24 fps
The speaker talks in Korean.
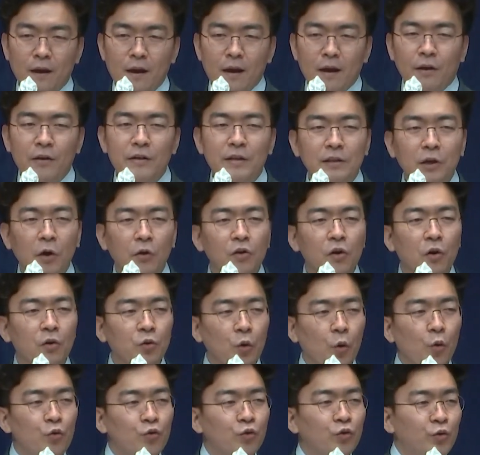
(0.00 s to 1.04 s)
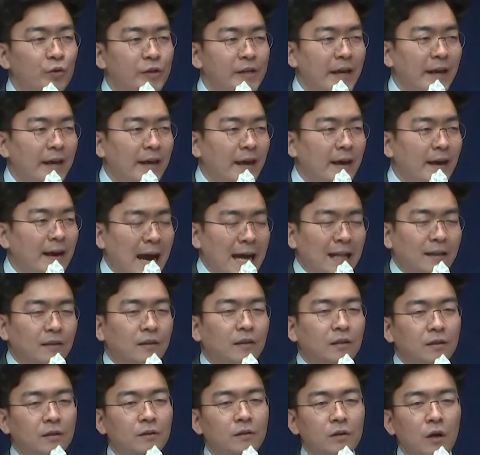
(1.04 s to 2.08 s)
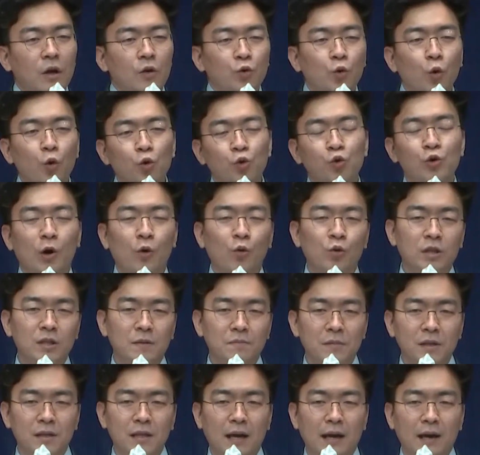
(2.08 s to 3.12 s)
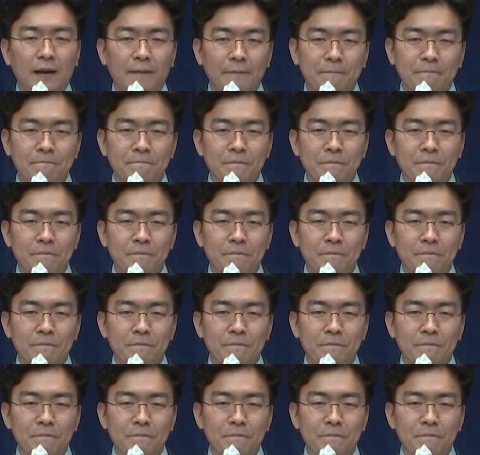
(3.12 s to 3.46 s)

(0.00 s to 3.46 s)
그런 성경도 오늘 우리에게 같은 요구를 하고 있습니다.